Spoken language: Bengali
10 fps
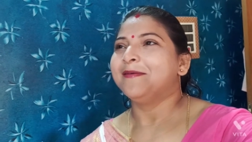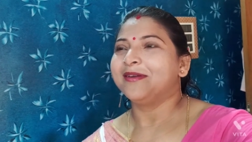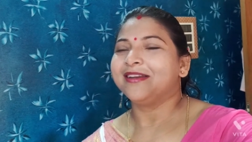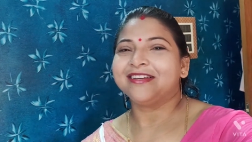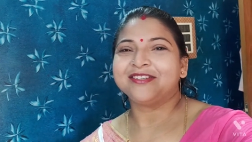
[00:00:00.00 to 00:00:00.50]

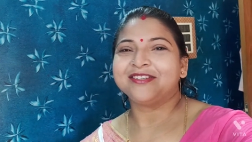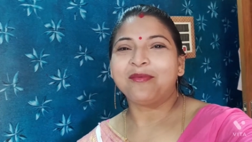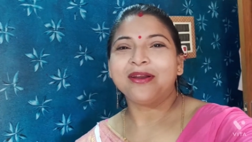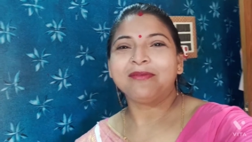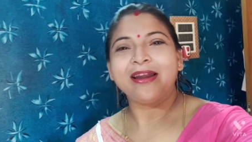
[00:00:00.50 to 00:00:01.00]
মানে
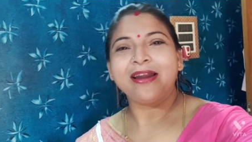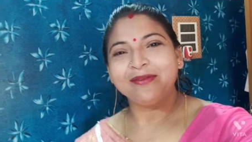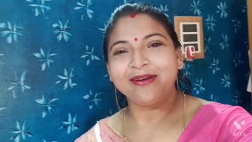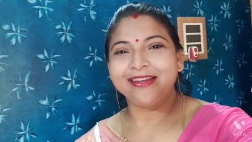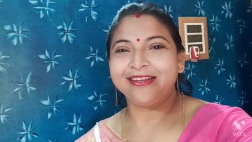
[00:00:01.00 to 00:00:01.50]
সবার বাড়ি
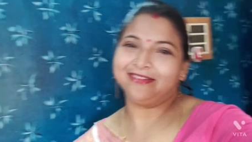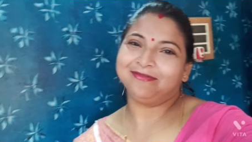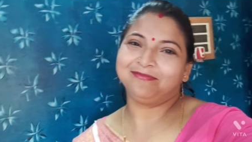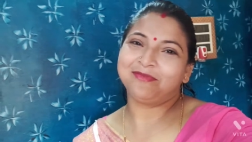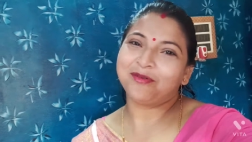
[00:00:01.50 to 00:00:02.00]
বাড়ি
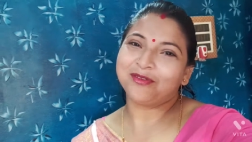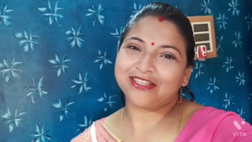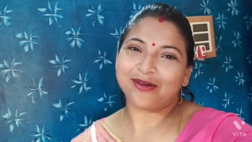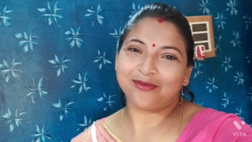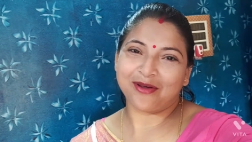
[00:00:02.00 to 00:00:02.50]
পৌঁছে
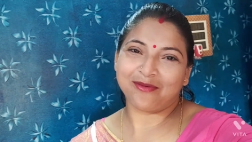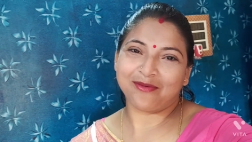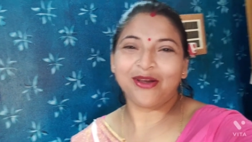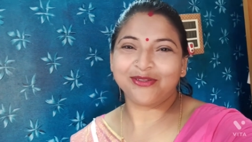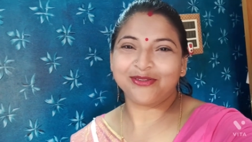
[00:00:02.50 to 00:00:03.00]
যাব আমি
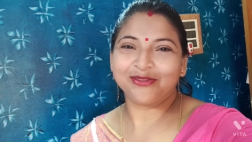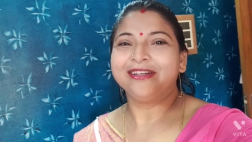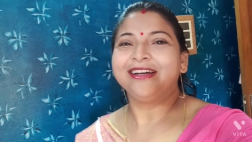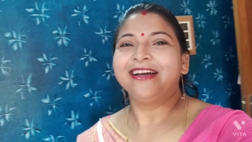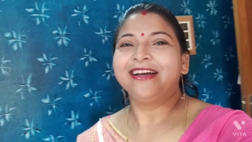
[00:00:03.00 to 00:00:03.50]
হয়তো
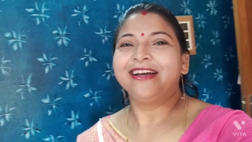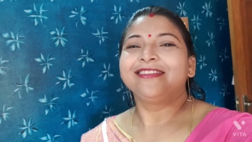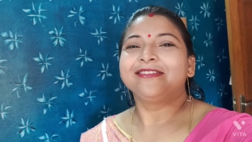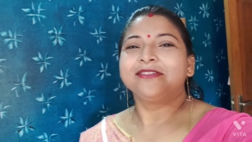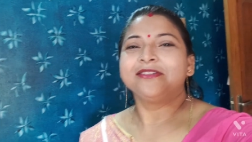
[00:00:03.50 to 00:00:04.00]

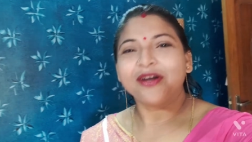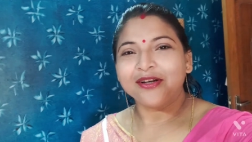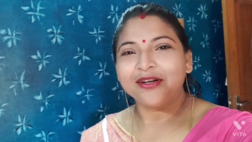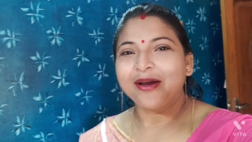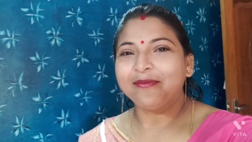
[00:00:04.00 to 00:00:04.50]
তো
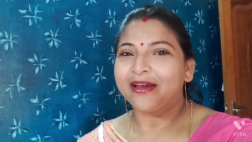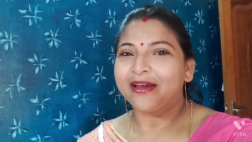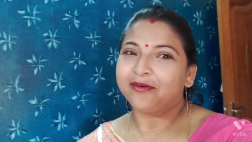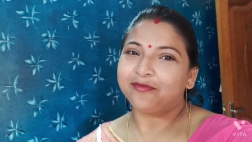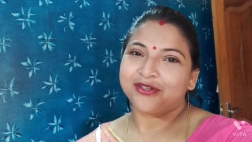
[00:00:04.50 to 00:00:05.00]
চলো আমি এখন
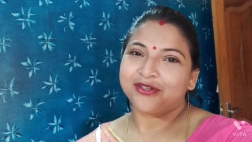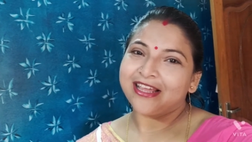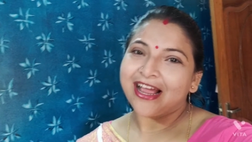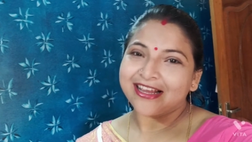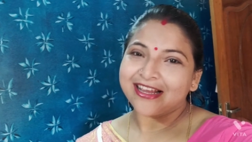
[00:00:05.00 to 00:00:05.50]
পুজোটা
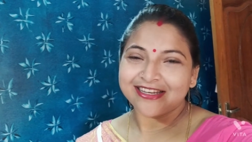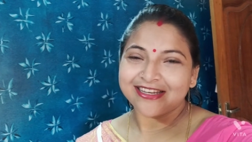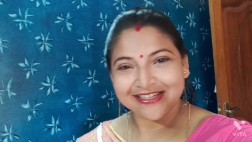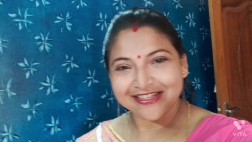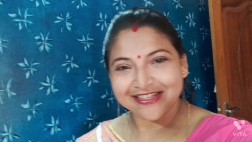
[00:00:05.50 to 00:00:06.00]
দিয়ে আসি
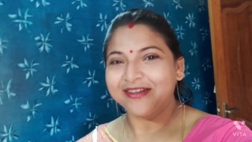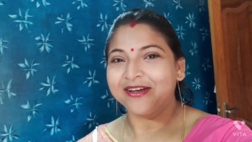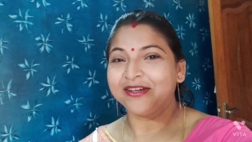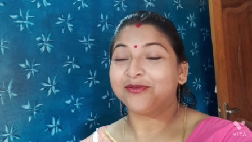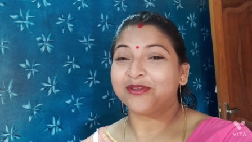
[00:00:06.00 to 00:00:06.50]
এসে
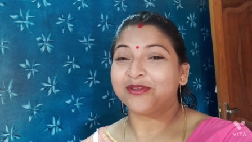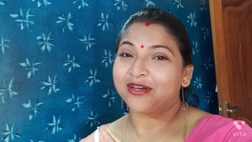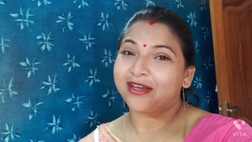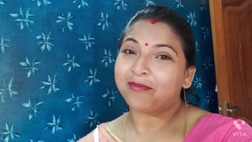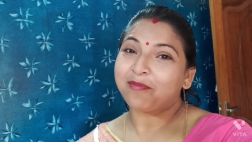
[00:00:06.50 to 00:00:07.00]
তোমাদের
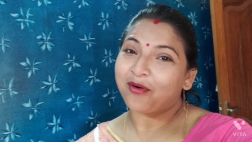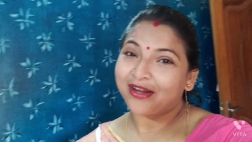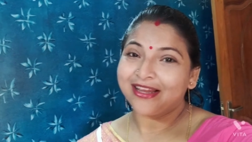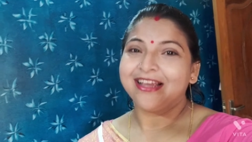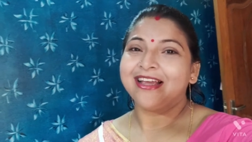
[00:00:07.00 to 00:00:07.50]
সঙ্গে পরে
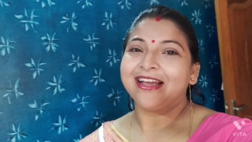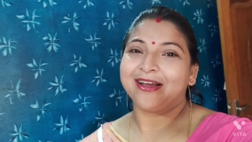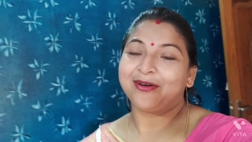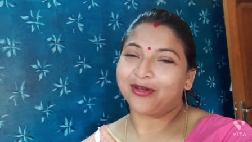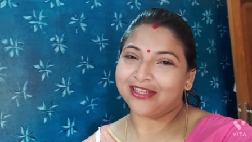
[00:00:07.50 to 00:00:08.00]

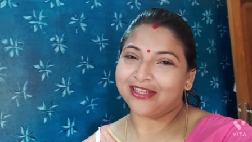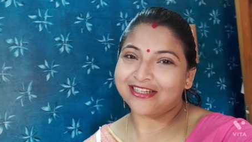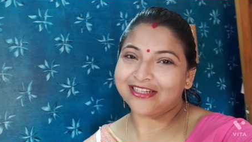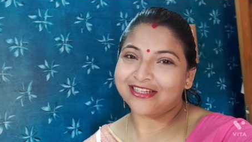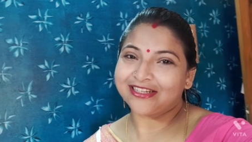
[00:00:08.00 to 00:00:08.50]
কথাটা
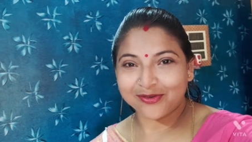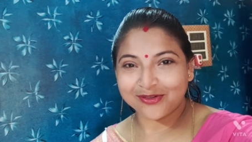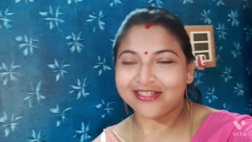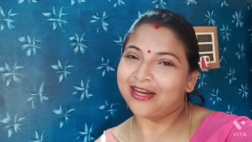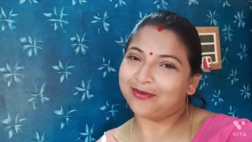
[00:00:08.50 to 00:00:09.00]
শেয়ার
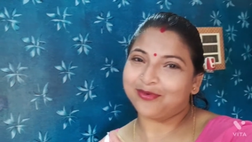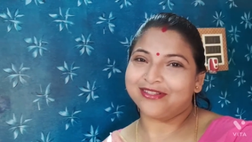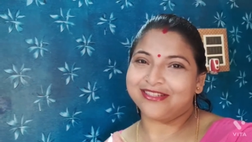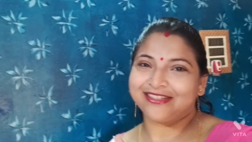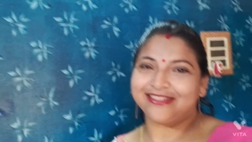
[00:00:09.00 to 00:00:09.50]
করছি আর বলছি